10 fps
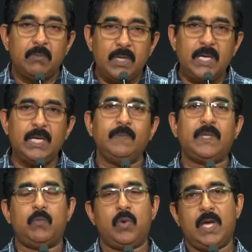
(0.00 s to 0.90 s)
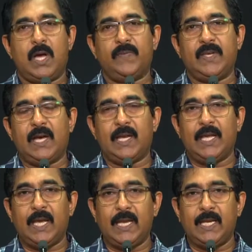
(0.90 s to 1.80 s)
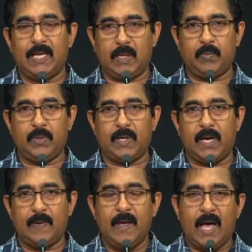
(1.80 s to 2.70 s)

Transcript: மீண்டும் தம்முடைய ஆவியினாலே என்னை நிரப்புகிறார்